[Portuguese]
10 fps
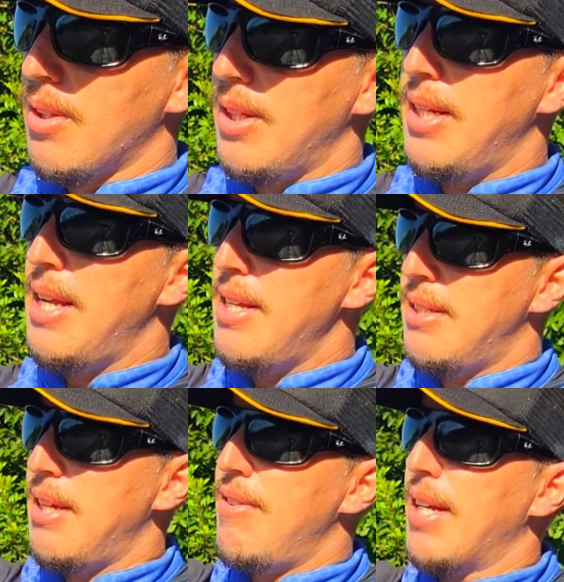E
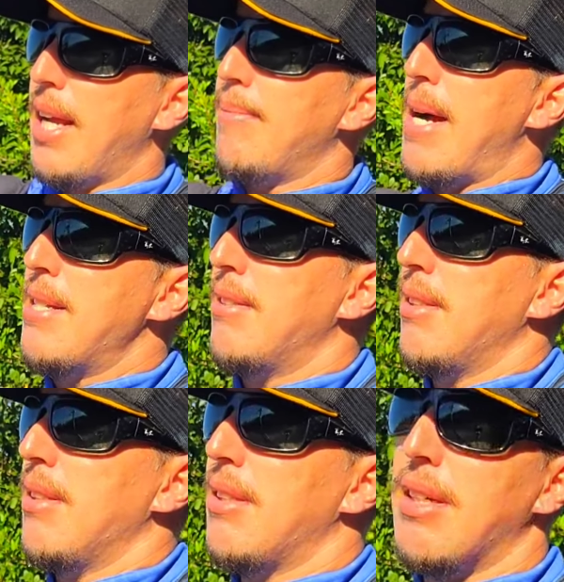você vê que é mais
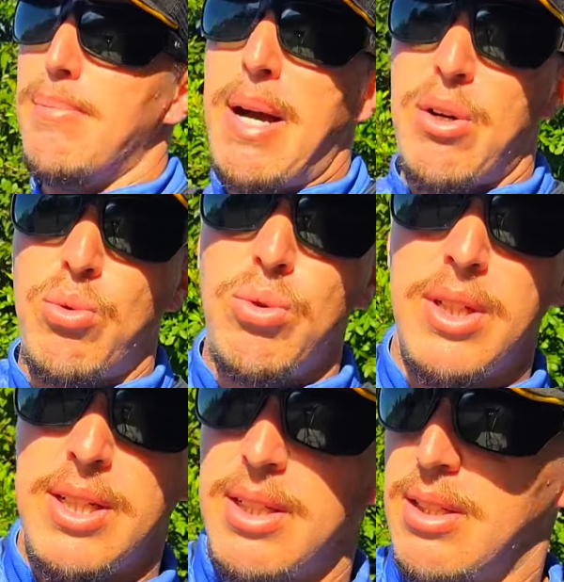tambacu, né?